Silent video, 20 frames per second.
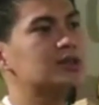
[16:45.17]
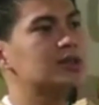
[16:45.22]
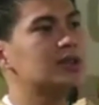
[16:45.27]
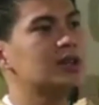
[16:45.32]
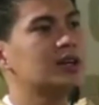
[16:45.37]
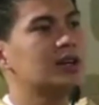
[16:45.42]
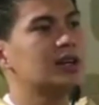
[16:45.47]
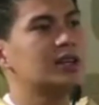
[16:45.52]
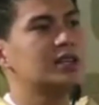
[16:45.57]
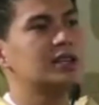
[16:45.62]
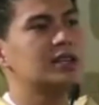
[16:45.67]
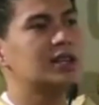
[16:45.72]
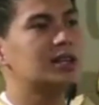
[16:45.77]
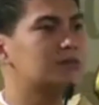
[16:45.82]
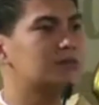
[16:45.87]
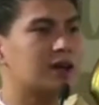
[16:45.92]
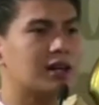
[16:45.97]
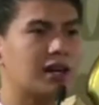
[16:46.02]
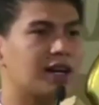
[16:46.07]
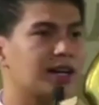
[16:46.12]
ng
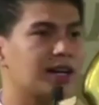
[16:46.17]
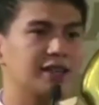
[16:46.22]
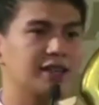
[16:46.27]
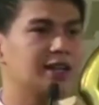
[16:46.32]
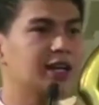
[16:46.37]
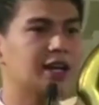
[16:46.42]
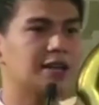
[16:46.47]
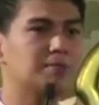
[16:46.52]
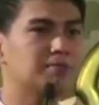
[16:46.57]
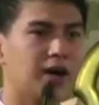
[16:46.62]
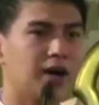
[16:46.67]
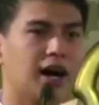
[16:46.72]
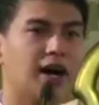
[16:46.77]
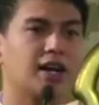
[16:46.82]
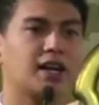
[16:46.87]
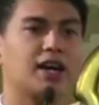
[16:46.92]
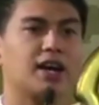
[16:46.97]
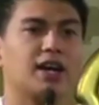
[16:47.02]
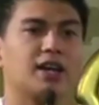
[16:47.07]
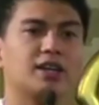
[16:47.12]
magagandang
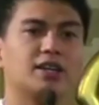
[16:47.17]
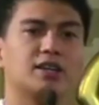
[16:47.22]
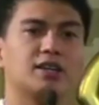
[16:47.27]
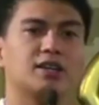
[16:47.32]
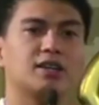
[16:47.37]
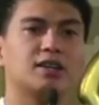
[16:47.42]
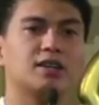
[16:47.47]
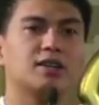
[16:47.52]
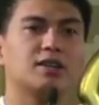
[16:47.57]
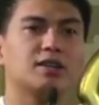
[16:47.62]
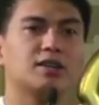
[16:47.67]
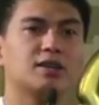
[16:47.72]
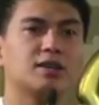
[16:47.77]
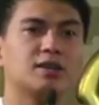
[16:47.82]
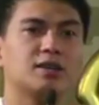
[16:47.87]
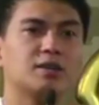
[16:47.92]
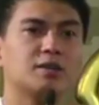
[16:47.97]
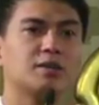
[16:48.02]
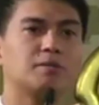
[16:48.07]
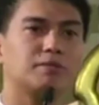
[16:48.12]
bagay
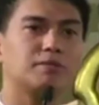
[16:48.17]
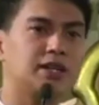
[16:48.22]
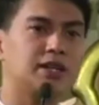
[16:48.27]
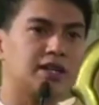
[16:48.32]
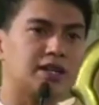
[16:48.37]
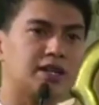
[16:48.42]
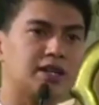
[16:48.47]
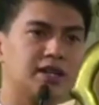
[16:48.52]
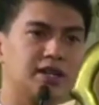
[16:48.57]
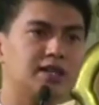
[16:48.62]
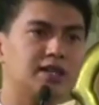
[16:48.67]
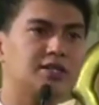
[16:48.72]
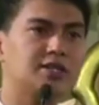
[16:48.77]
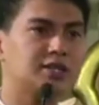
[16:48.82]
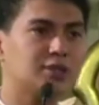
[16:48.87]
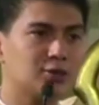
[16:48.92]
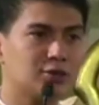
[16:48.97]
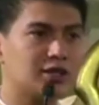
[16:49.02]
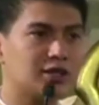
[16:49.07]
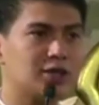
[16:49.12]
palakihin,
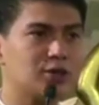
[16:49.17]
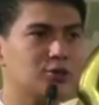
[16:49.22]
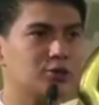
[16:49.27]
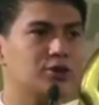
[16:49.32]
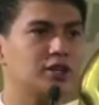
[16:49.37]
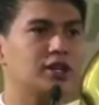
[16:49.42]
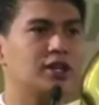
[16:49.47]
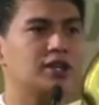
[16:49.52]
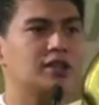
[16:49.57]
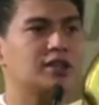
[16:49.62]
siguraduhin na si